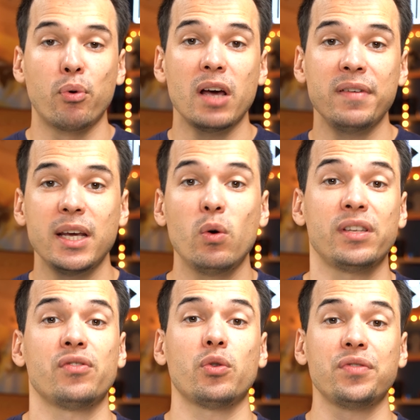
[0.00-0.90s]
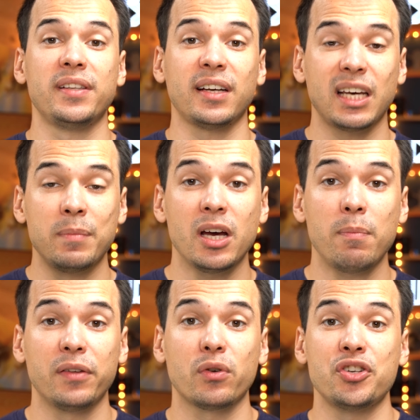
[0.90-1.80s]
Pour la vidéo, il s'en sortent aussi très très bien
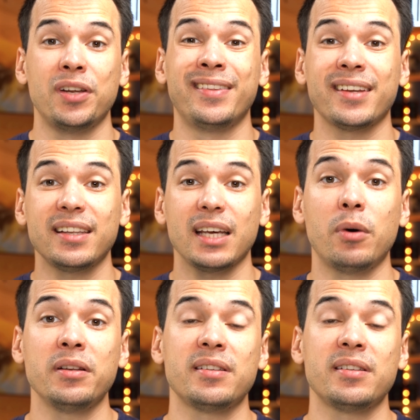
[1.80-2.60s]
parce que j'ai une très très bonne